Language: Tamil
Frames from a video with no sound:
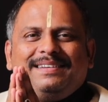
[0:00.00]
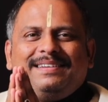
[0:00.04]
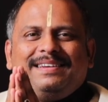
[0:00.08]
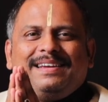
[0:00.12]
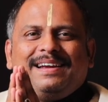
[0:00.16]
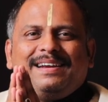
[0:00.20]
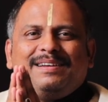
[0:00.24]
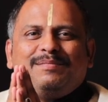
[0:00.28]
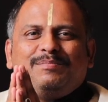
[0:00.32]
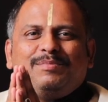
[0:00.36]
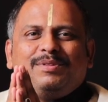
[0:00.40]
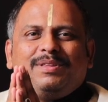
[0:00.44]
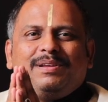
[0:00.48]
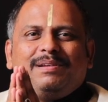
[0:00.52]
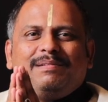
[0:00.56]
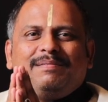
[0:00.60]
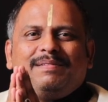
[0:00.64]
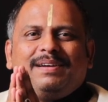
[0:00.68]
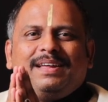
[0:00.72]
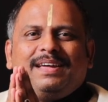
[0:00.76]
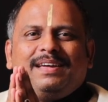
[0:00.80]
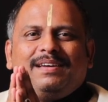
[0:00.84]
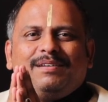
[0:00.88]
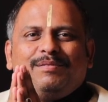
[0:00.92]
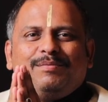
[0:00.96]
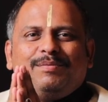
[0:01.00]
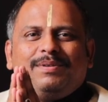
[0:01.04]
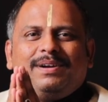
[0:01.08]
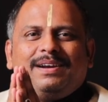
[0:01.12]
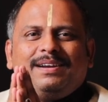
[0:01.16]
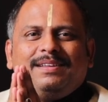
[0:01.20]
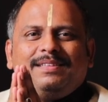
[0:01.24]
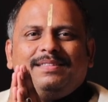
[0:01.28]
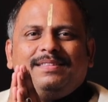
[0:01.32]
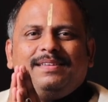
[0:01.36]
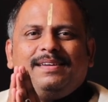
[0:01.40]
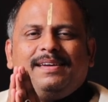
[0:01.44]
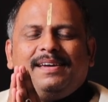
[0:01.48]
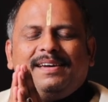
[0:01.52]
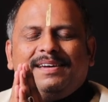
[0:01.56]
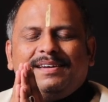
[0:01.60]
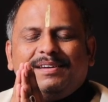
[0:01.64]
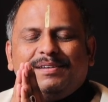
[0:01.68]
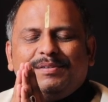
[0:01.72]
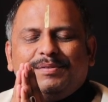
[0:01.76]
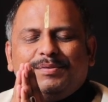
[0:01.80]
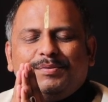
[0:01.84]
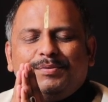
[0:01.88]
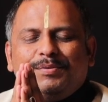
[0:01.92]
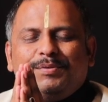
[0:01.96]
ஞான முதல்வனே குணாநிதியே
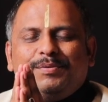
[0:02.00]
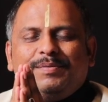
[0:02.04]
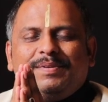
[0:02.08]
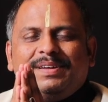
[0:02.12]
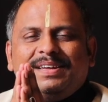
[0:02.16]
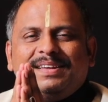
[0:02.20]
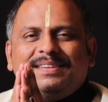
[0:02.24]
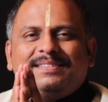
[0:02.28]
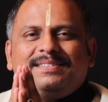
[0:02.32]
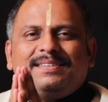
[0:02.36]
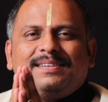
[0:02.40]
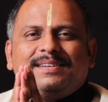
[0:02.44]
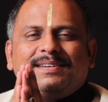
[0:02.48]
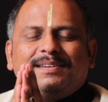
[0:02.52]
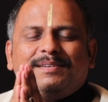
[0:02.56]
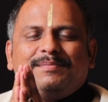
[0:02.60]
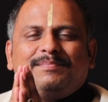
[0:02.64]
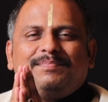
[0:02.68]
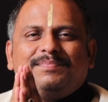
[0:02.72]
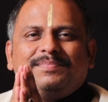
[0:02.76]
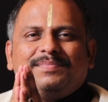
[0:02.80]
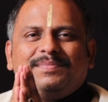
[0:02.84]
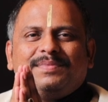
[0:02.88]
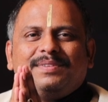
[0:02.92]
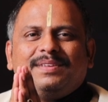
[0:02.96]
குருவே சரணம்